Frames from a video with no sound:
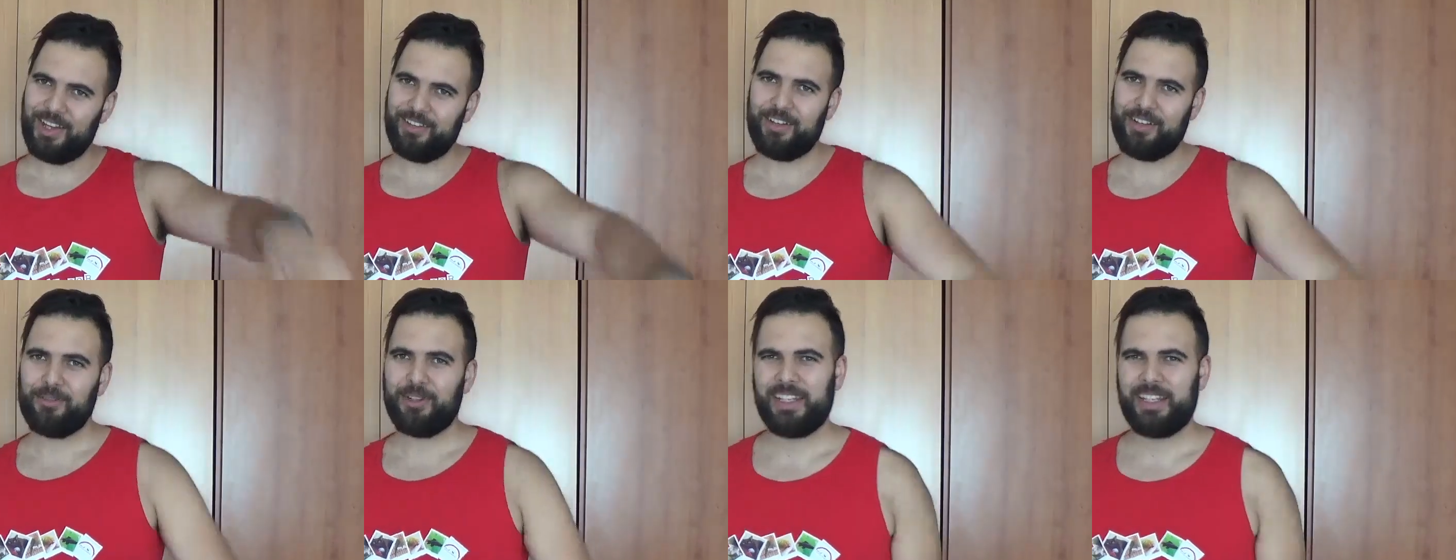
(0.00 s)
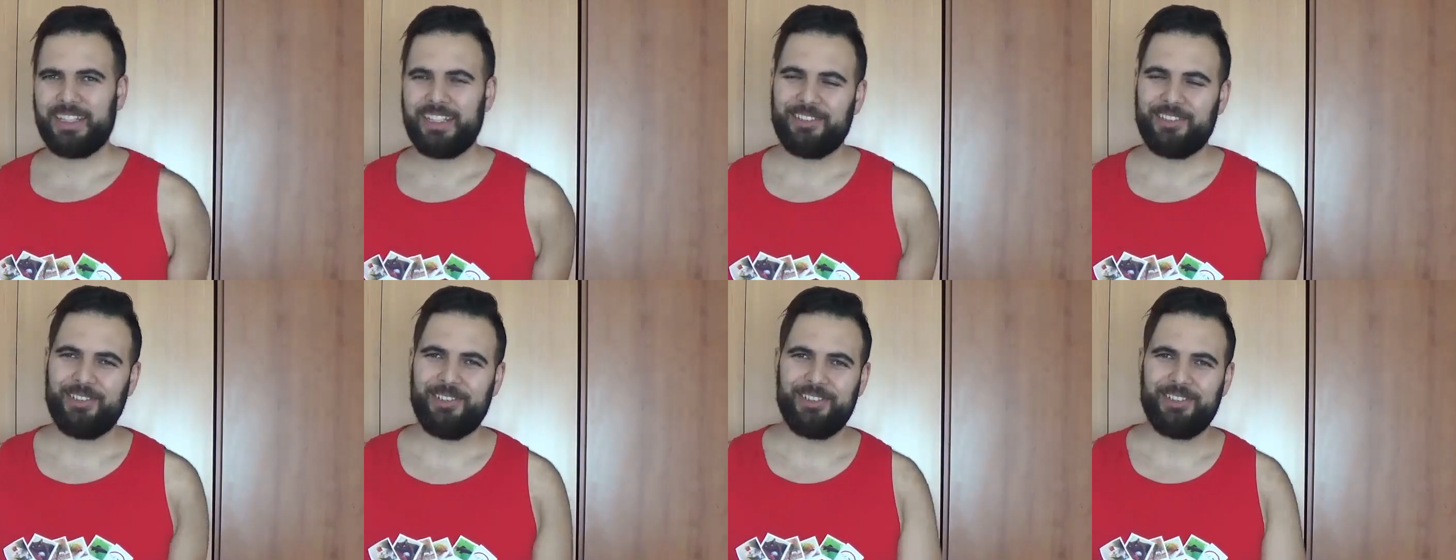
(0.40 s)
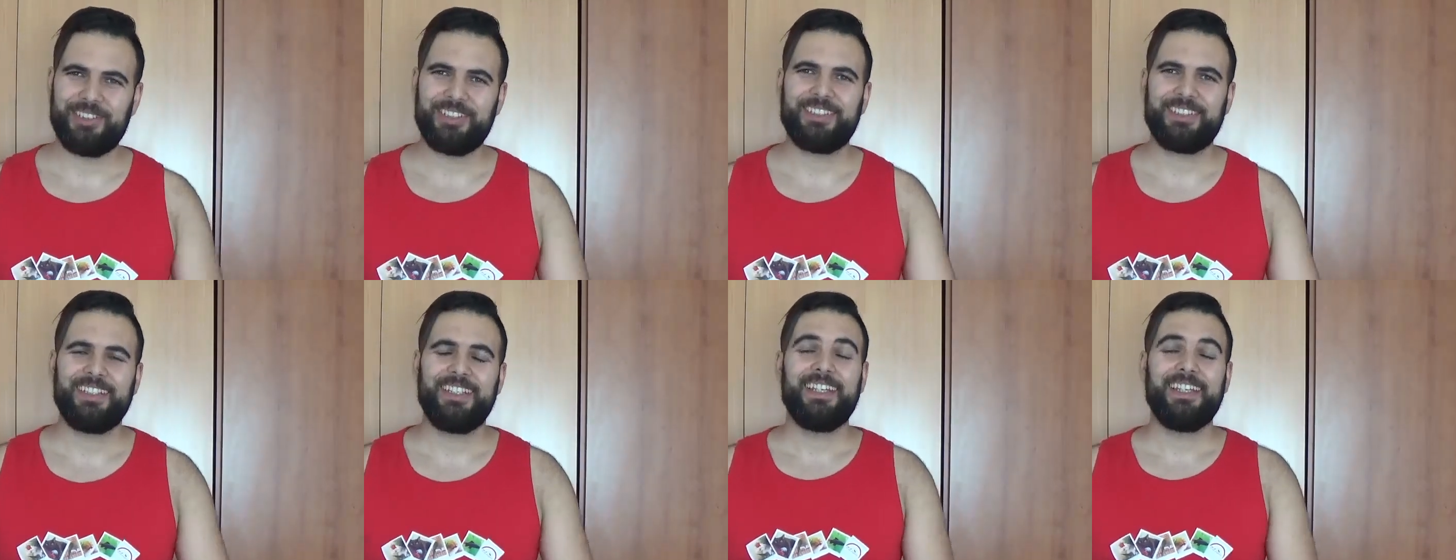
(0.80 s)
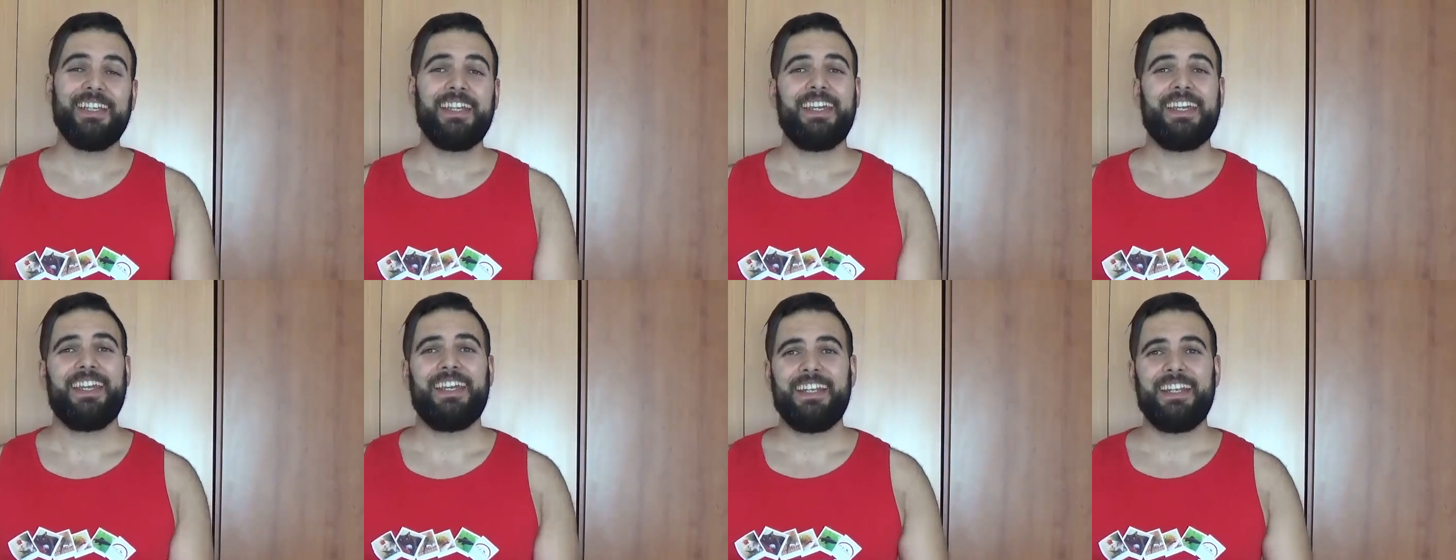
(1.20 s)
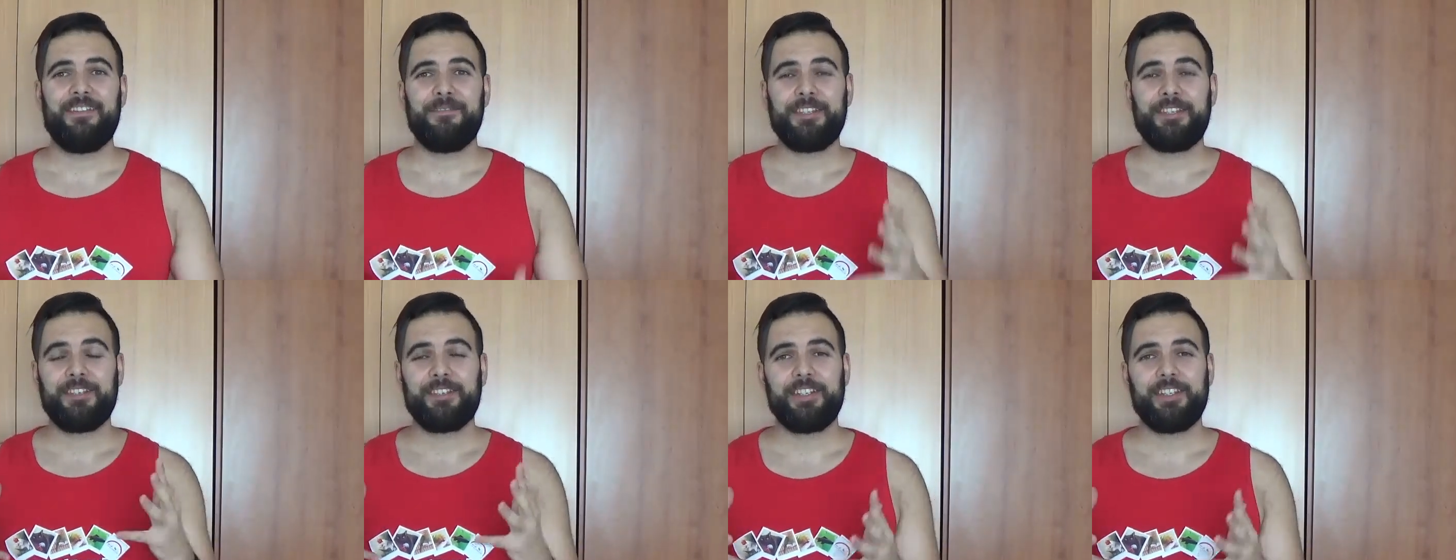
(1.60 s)
faunáticos! En el
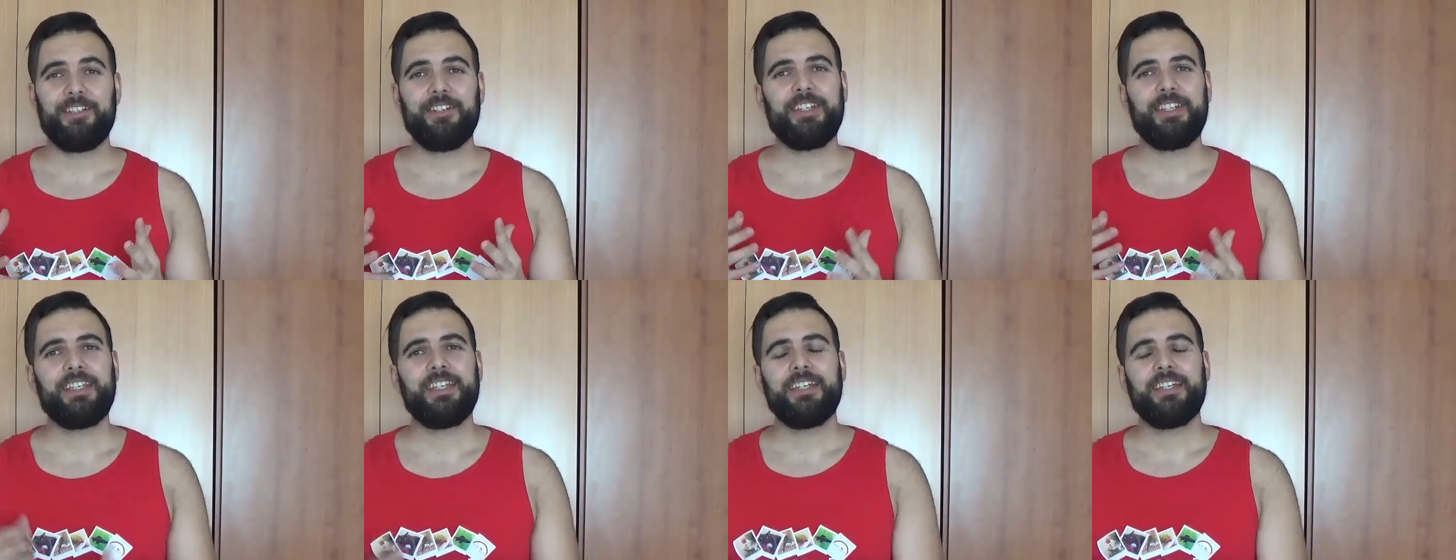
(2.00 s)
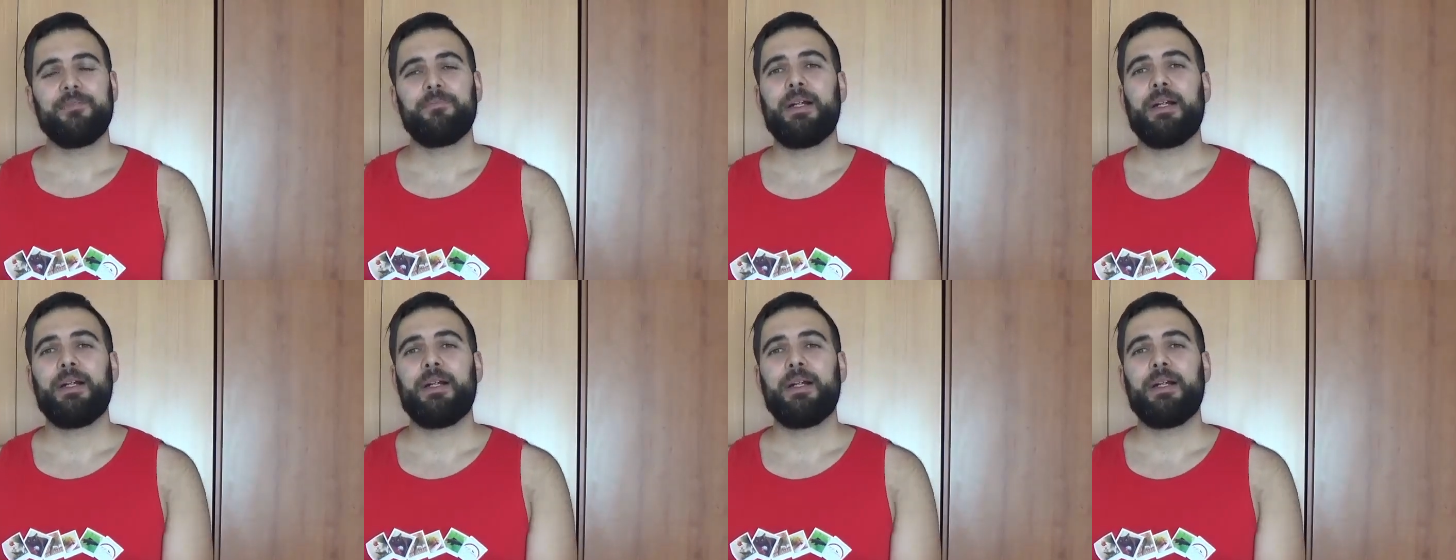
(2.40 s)
vídeo de hoy